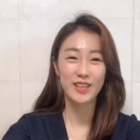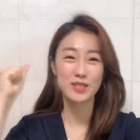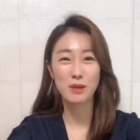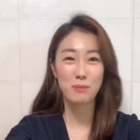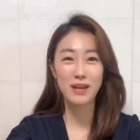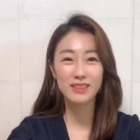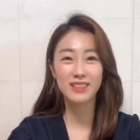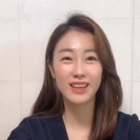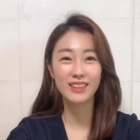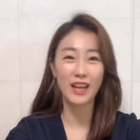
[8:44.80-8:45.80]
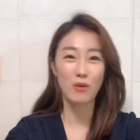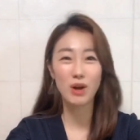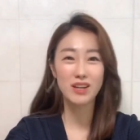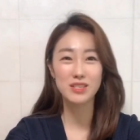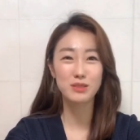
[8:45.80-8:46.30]
제 파이팅에
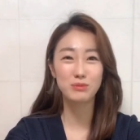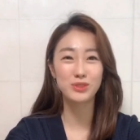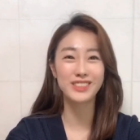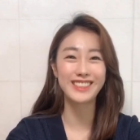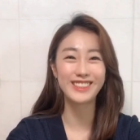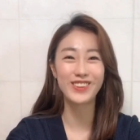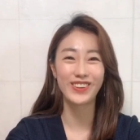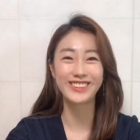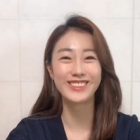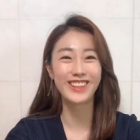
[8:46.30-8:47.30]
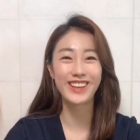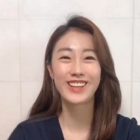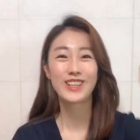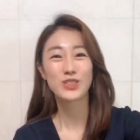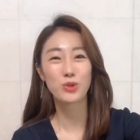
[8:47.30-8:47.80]
당황하시는 분들이 있는 것 같은데
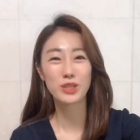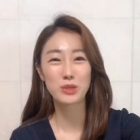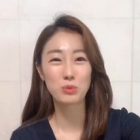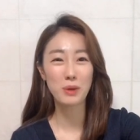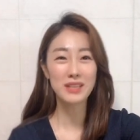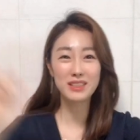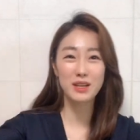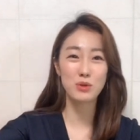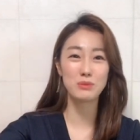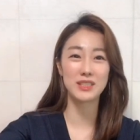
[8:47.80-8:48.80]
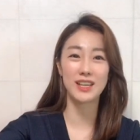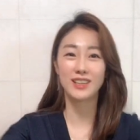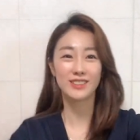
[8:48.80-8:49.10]
저는 계속 파이팅 할 겁니다.